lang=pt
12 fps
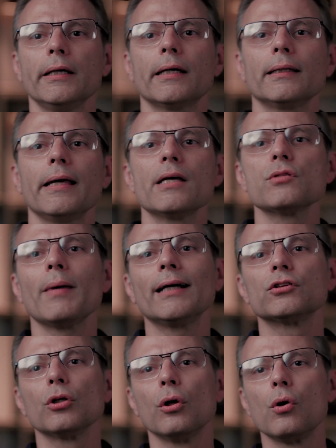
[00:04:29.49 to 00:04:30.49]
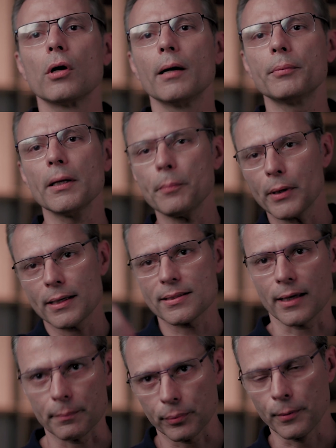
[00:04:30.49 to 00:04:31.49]
liquidez mais longa, porque, por
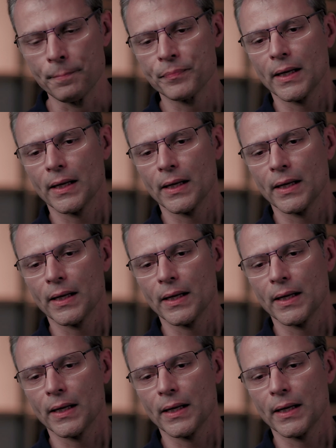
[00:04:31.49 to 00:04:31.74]
exemplo,